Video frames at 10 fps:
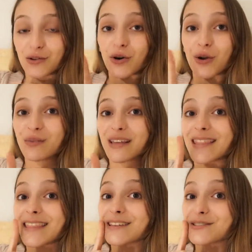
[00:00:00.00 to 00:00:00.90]
No os
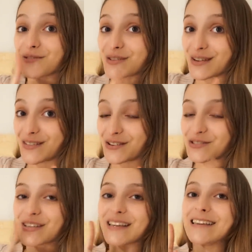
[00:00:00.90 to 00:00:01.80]
olvidéis de
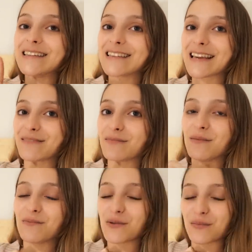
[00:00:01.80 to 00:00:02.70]
suscribiros y
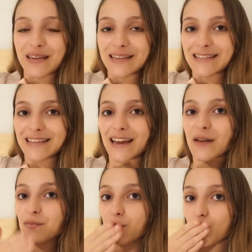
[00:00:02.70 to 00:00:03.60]
seguirme por mi Instagram.